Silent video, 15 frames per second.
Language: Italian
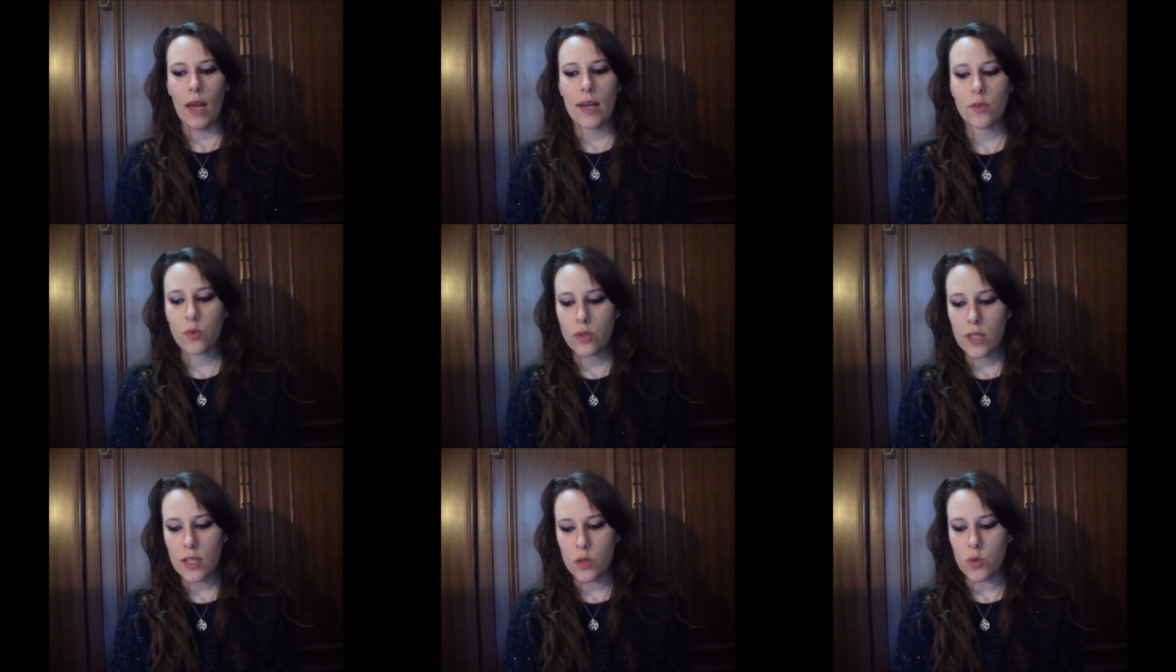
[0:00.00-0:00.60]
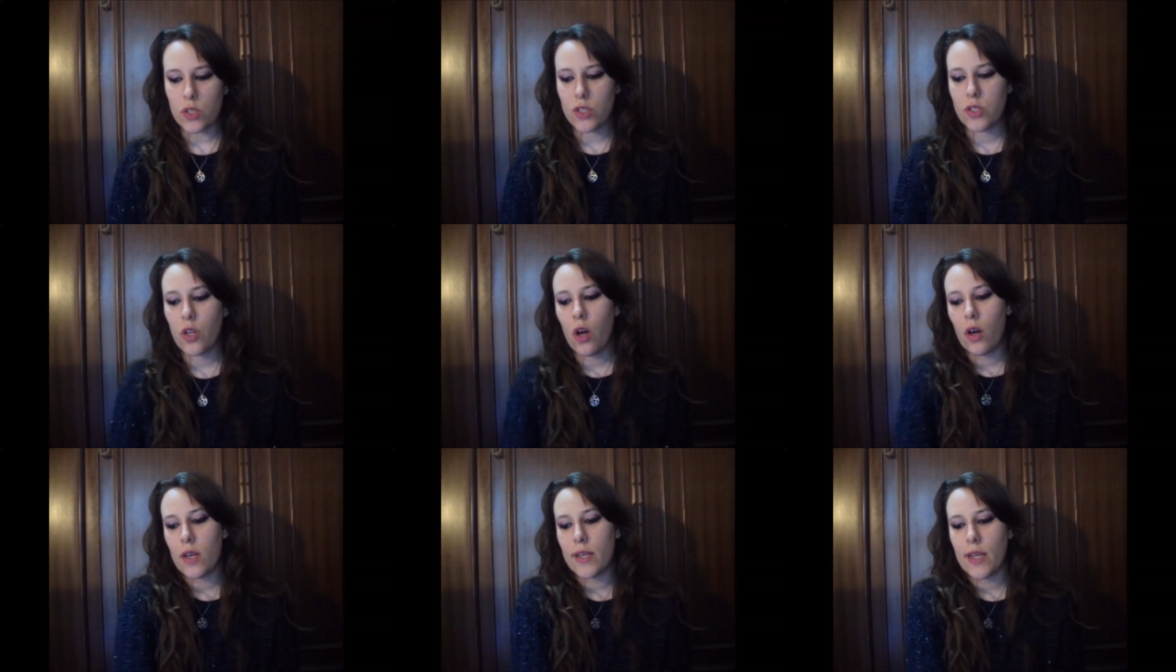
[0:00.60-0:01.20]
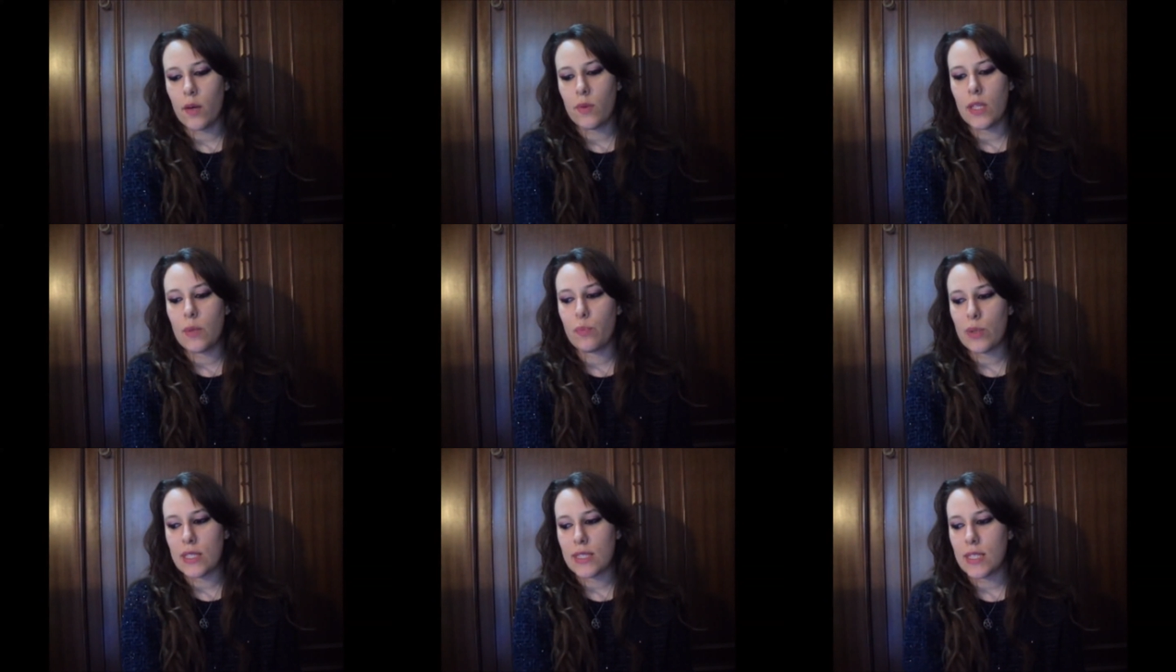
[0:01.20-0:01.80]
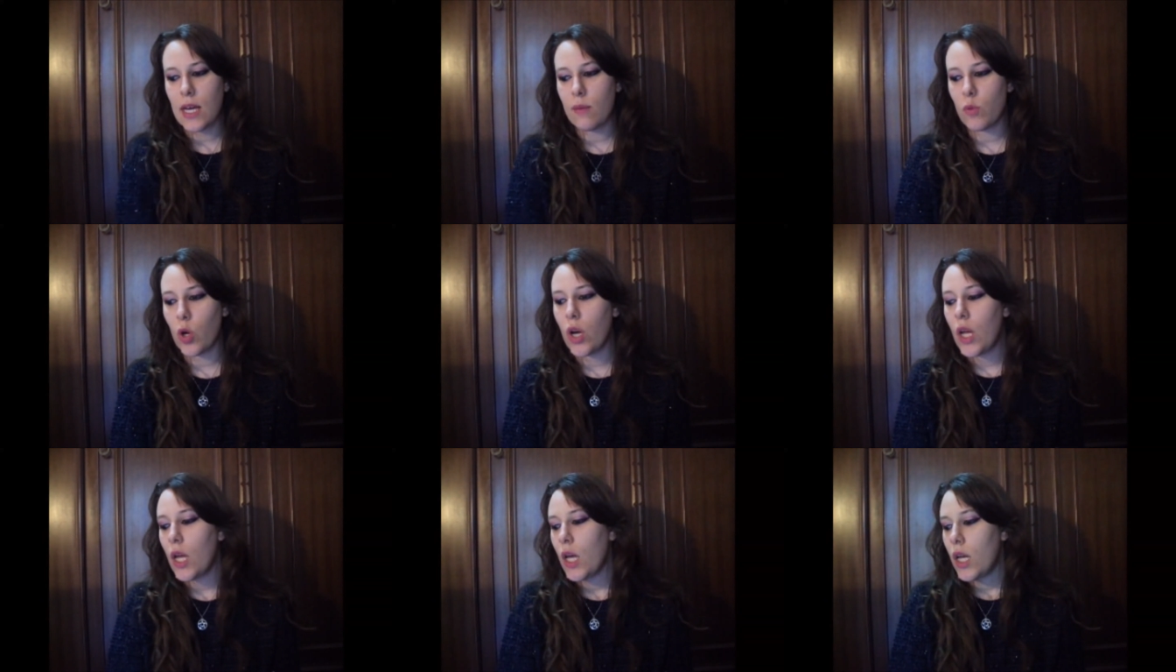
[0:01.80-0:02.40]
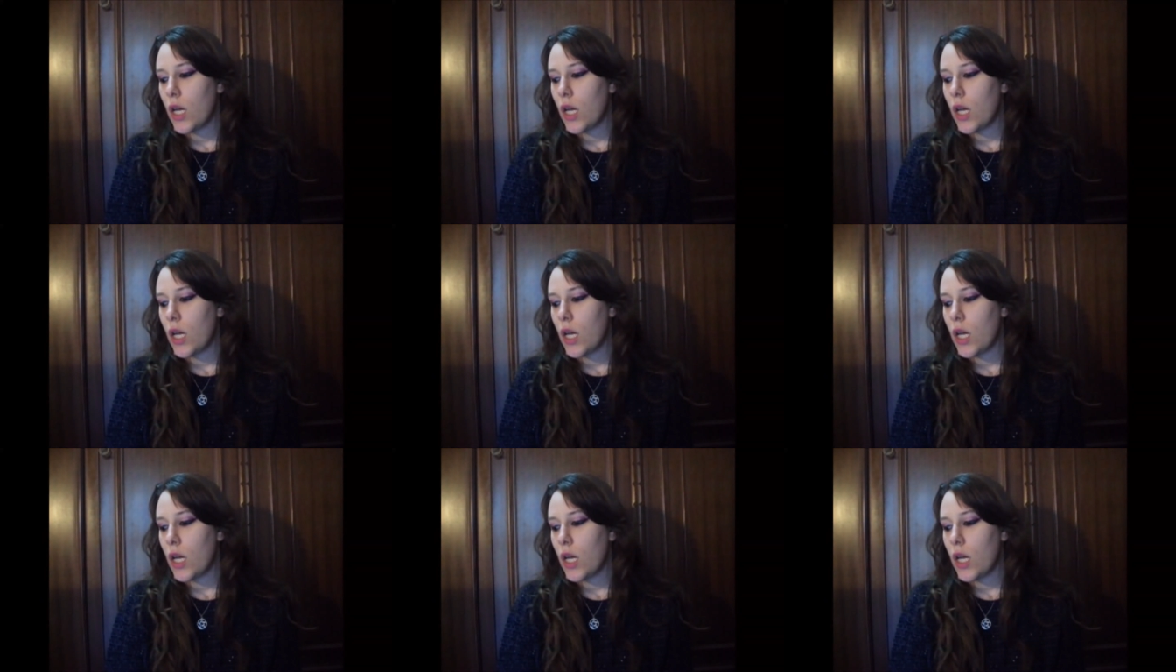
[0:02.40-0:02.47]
ha tutte le sue storie, quindi passiamo